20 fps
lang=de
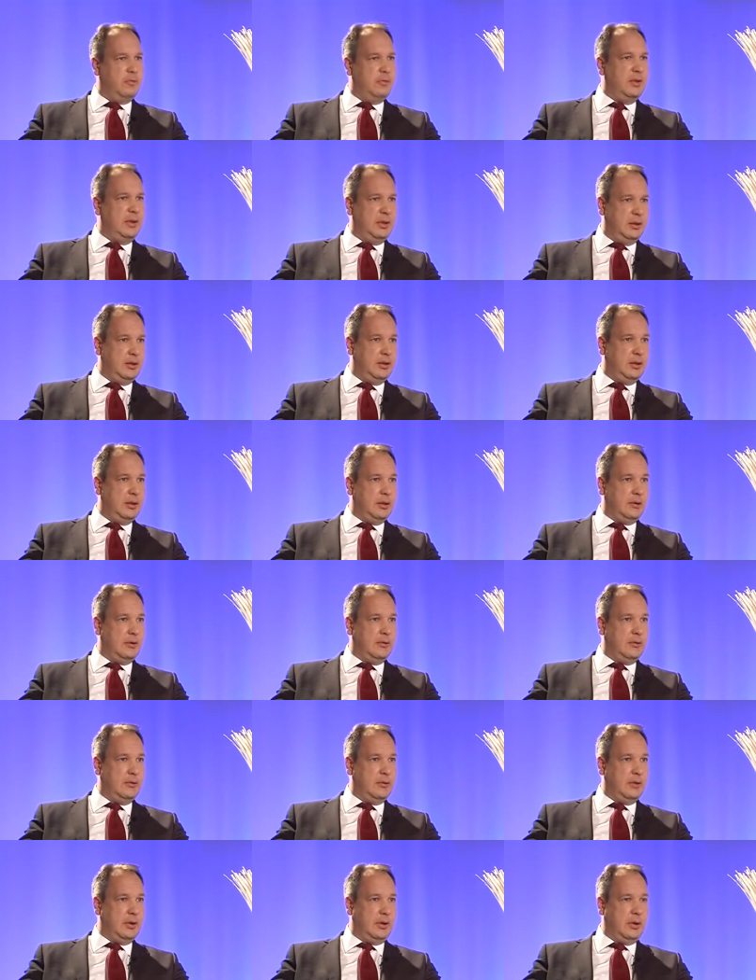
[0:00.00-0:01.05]
wichtig
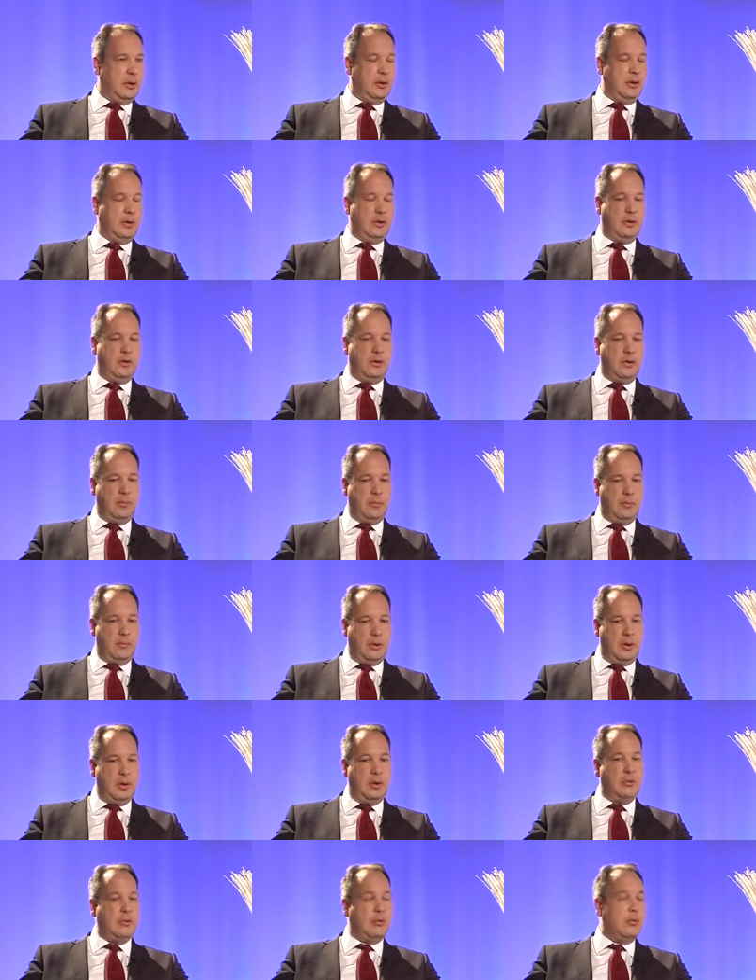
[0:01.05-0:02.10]
zu sagen, ähm,
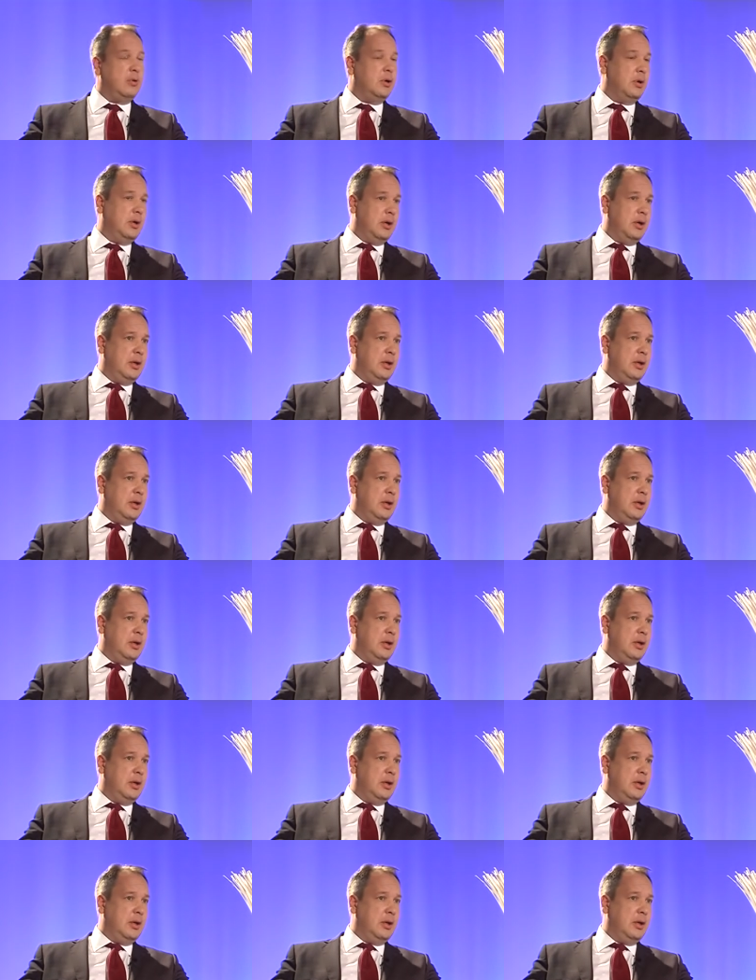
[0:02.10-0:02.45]
hallo,